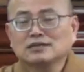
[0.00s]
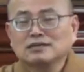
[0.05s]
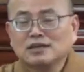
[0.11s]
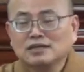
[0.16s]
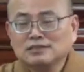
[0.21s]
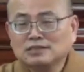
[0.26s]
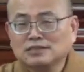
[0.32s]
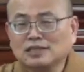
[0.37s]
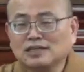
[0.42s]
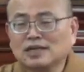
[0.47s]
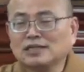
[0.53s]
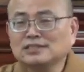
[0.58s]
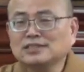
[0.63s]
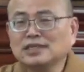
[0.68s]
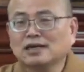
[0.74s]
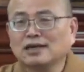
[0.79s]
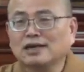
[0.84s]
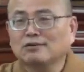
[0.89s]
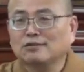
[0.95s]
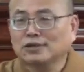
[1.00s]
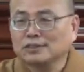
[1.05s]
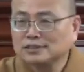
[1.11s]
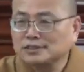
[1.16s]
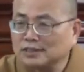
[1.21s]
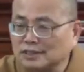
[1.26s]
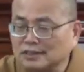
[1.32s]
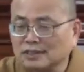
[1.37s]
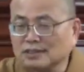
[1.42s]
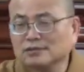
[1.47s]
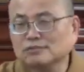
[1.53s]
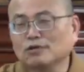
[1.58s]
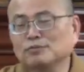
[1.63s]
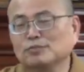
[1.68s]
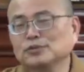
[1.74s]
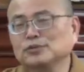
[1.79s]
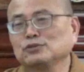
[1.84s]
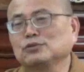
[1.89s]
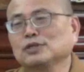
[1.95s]
他竟然来陷害我，这个人我
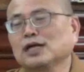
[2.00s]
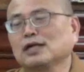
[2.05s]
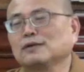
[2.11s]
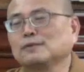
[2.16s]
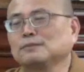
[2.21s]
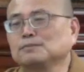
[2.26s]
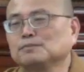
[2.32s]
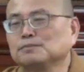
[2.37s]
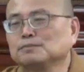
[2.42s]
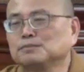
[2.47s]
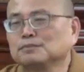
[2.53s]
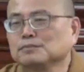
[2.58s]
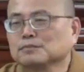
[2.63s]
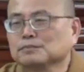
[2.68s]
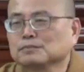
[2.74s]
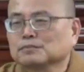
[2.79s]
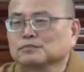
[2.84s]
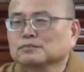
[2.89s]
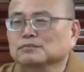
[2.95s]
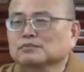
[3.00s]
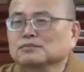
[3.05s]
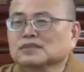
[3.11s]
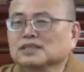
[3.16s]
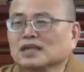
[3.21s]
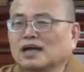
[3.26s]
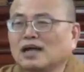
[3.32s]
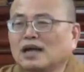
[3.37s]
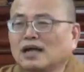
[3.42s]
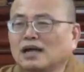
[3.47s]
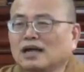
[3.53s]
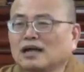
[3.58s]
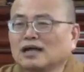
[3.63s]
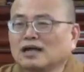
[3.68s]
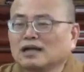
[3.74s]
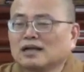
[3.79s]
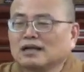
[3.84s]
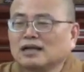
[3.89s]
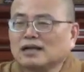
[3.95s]
不渡他，啊
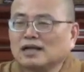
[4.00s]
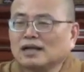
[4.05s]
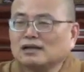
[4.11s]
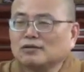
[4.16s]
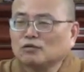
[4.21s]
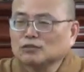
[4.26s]
啊！